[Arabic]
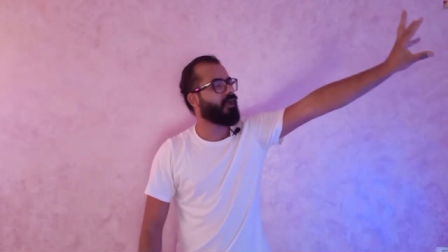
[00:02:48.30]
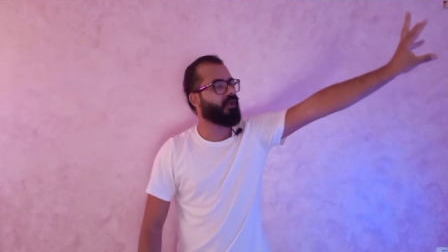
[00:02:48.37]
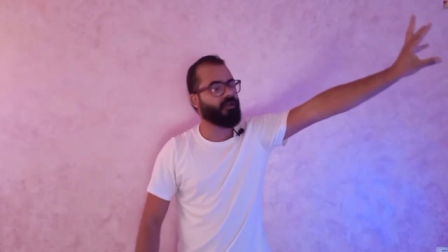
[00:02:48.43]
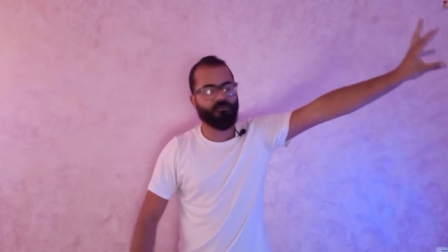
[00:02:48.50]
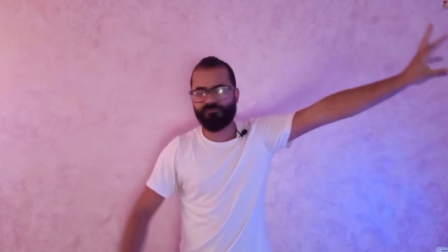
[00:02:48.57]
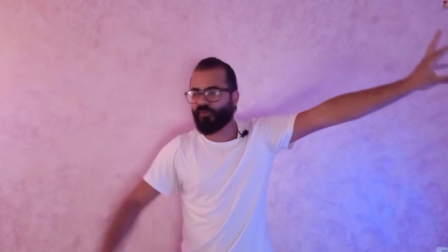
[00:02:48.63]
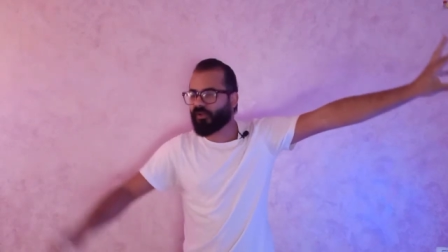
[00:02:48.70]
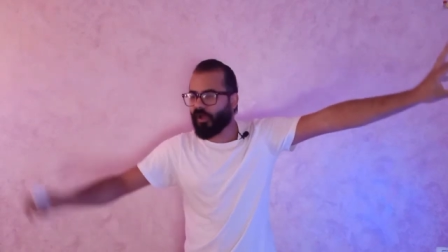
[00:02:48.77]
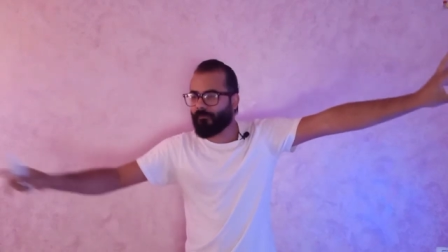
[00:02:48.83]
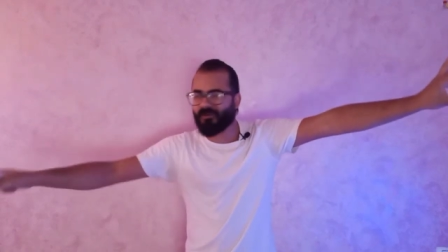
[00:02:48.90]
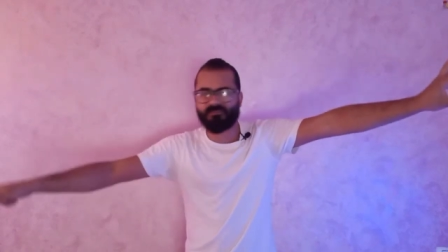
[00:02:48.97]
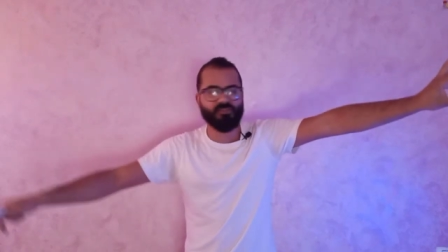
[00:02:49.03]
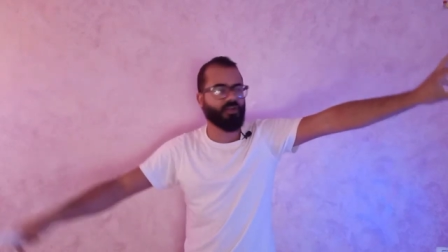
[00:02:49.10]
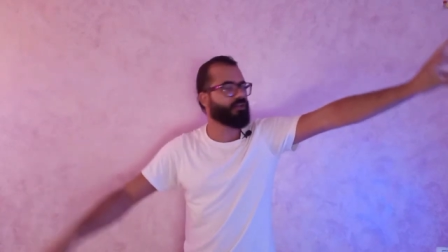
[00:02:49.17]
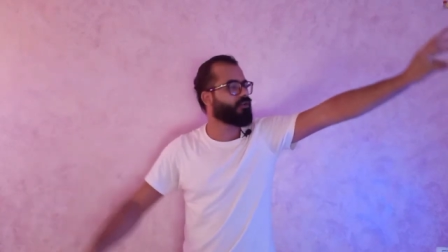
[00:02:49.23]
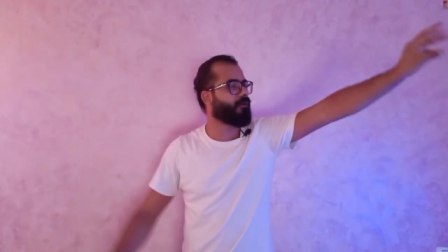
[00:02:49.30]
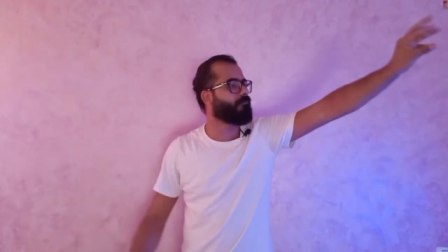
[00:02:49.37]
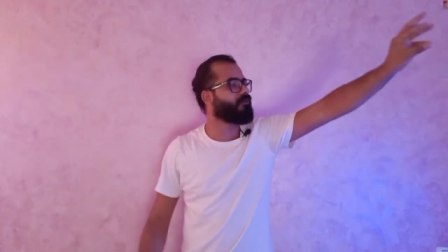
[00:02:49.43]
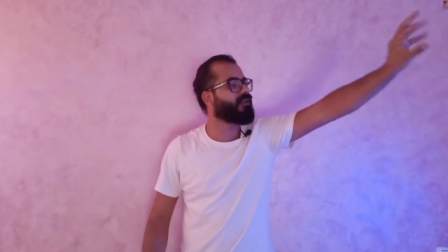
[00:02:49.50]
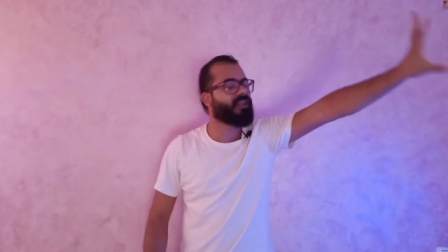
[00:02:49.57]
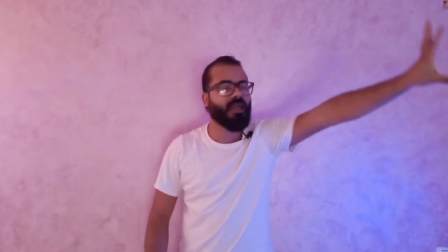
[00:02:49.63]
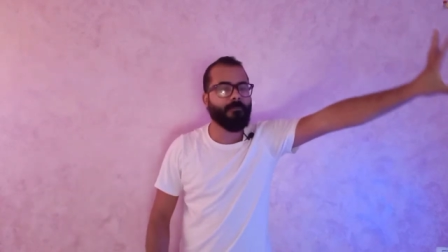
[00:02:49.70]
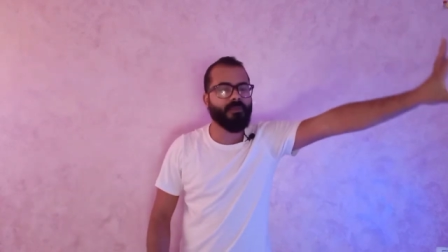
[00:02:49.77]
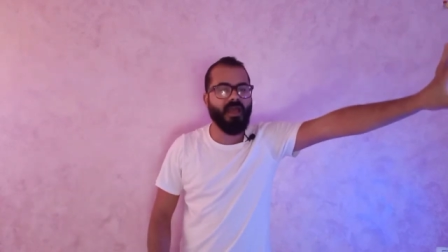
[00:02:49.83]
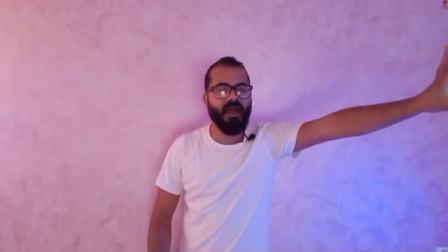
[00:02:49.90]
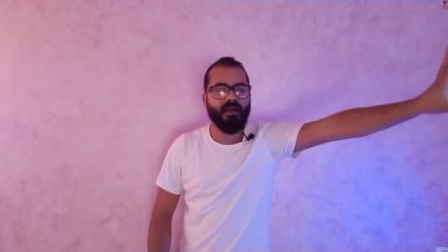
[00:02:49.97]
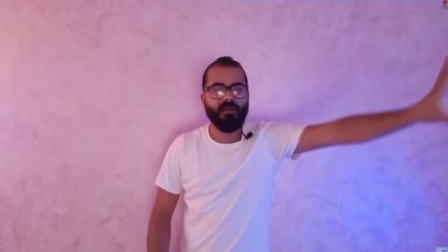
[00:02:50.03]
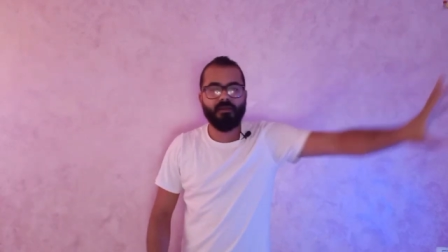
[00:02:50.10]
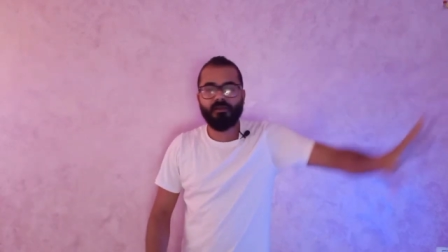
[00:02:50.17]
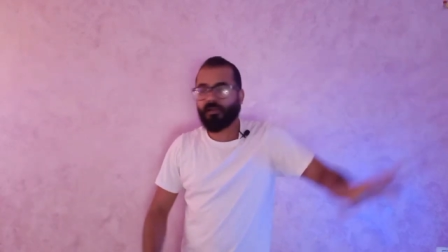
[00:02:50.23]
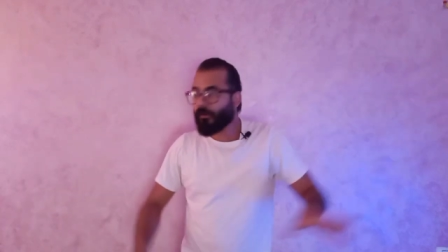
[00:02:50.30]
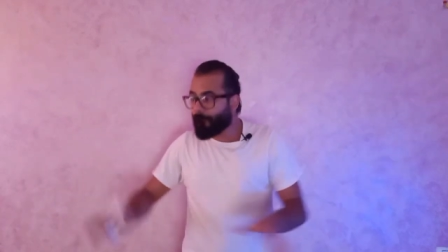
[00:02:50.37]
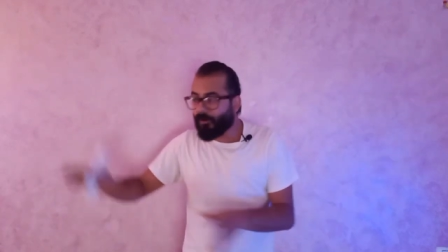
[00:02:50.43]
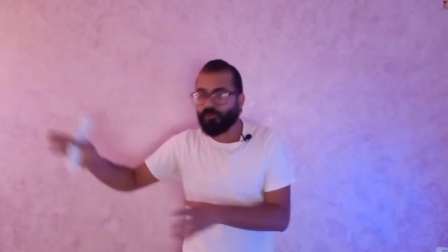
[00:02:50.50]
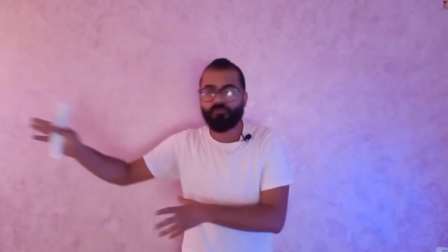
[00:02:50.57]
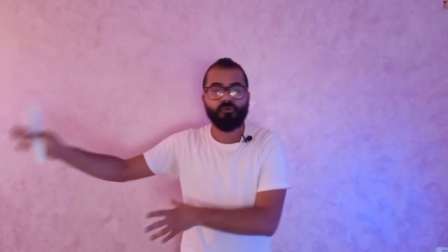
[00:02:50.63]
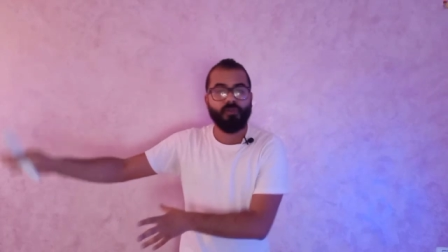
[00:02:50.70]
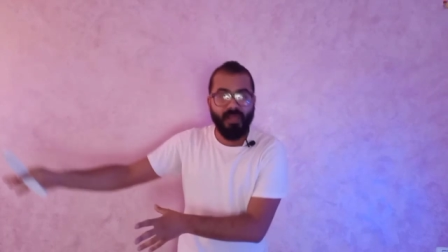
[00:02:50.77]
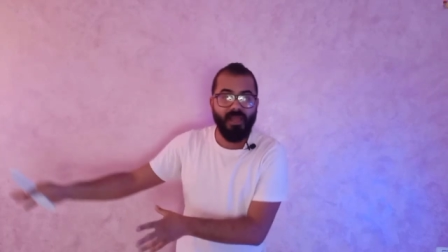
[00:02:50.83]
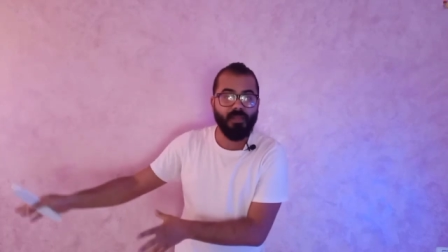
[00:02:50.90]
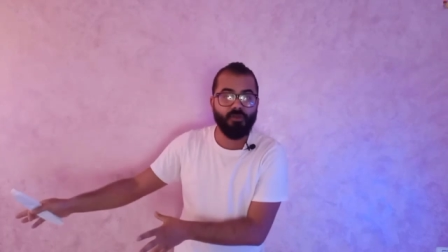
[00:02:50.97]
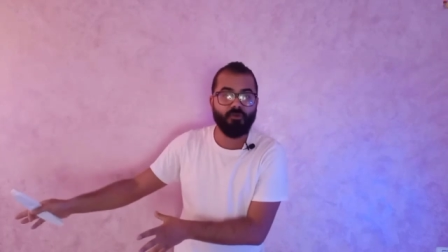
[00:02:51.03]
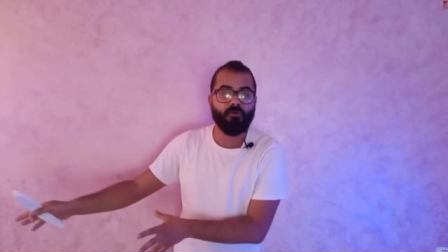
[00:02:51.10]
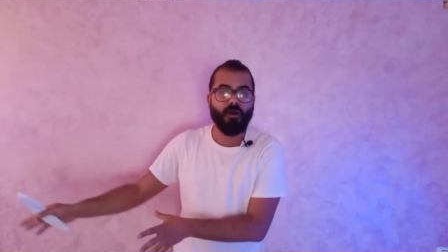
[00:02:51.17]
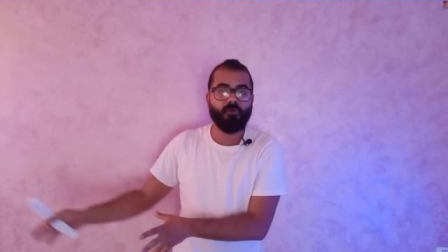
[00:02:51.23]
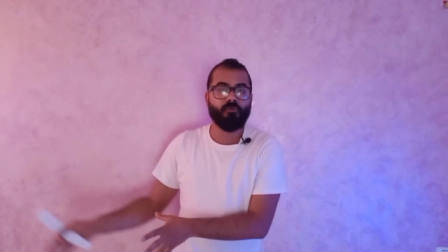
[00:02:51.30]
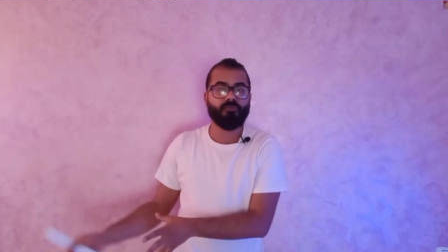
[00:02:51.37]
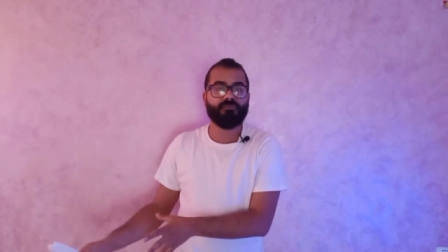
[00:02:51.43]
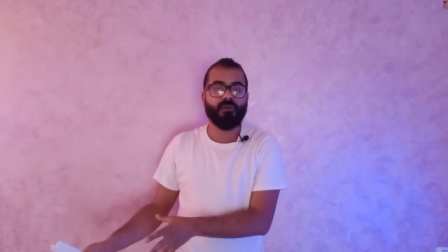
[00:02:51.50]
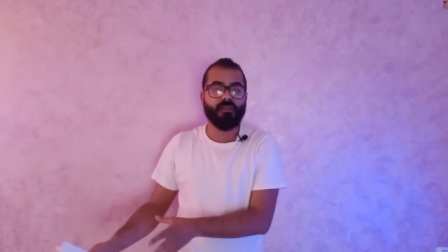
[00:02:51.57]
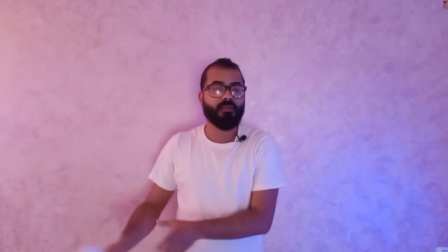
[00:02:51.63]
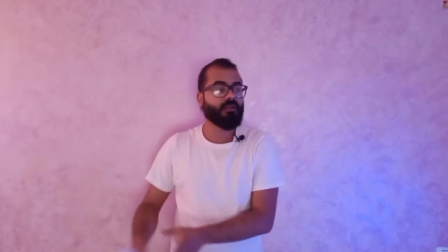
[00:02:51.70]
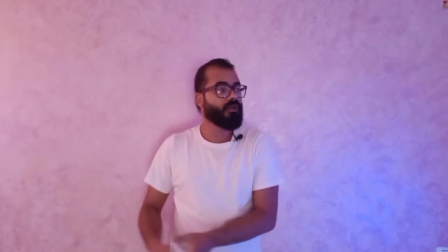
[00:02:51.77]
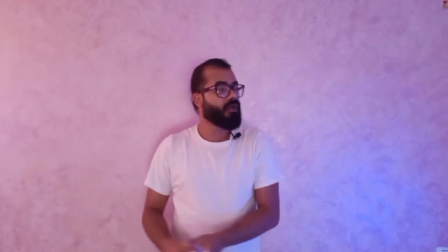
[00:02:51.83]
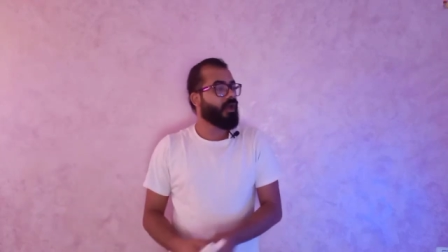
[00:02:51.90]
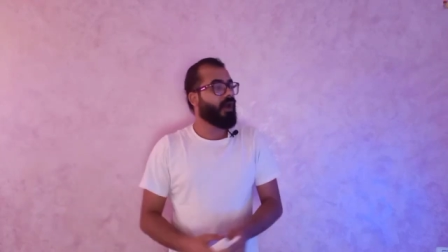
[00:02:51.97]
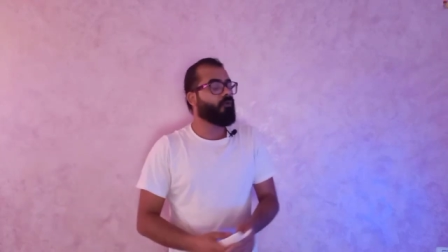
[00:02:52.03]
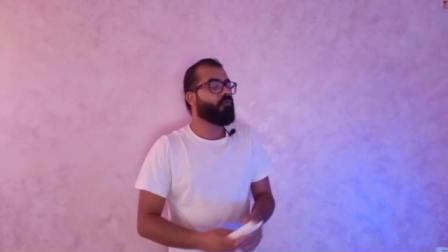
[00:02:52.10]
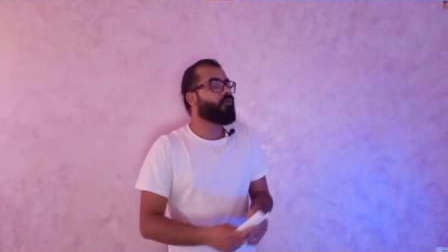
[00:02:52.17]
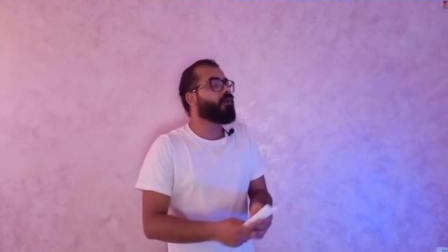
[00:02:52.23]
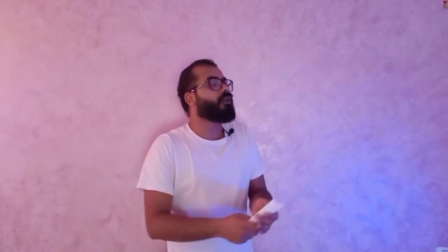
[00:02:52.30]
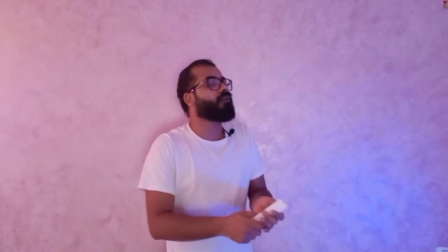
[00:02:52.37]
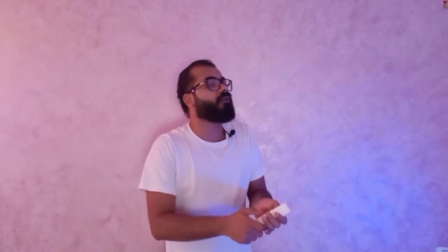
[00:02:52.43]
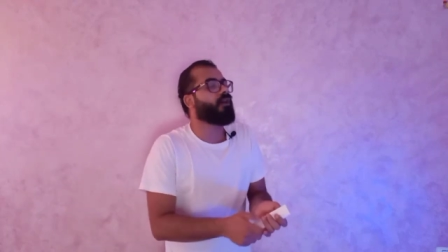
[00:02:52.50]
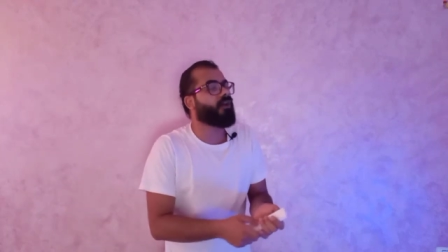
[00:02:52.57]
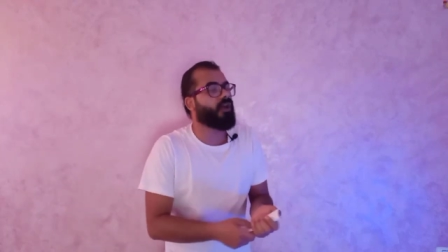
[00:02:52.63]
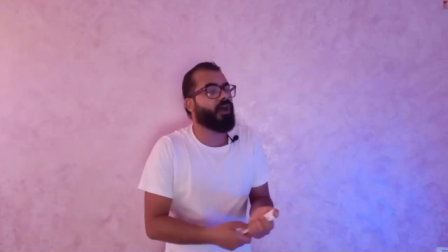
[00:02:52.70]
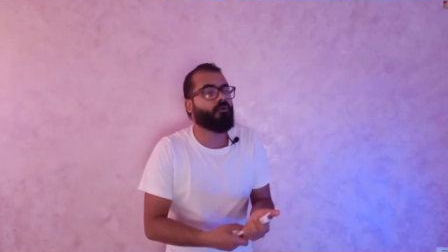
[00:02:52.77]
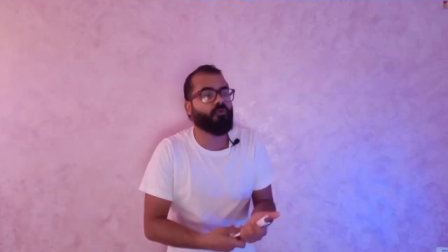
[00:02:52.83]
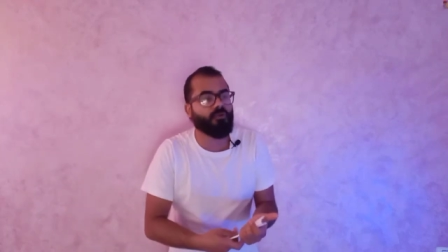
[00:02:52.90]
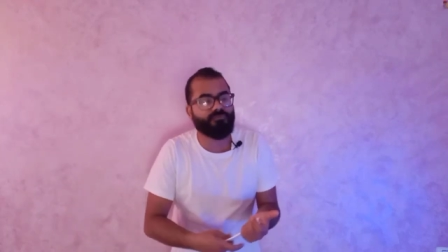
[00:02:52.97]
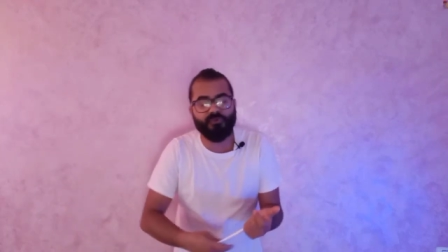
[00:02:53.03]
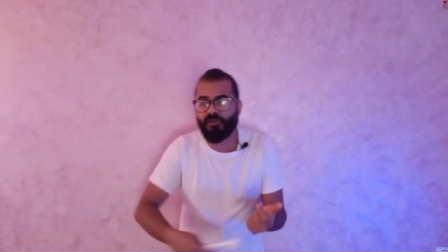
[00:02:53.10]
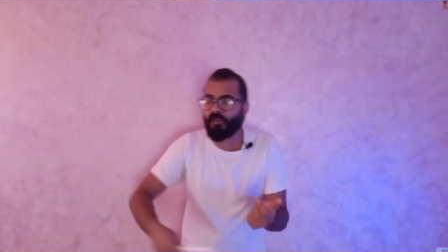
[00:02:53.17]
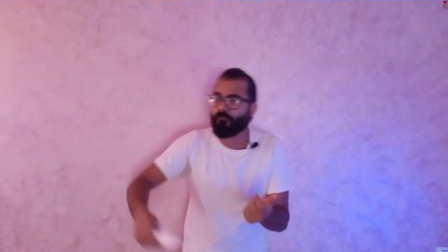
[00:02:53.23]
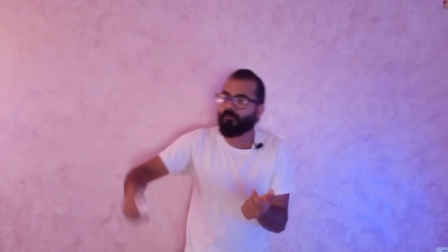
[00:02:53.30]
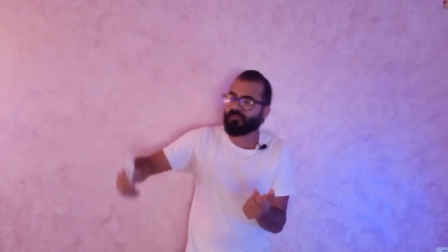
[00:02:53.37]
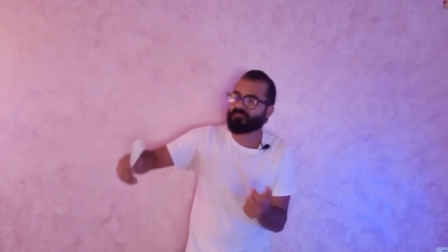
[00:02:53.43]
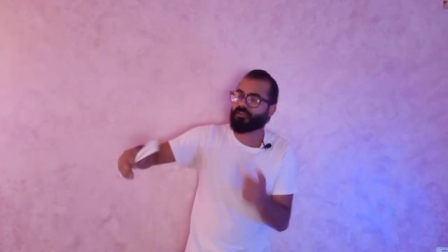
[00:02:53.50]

آه، فرقه مصريه من ليبيا كان برضو الاهلي هو اول فريق اول اول فريق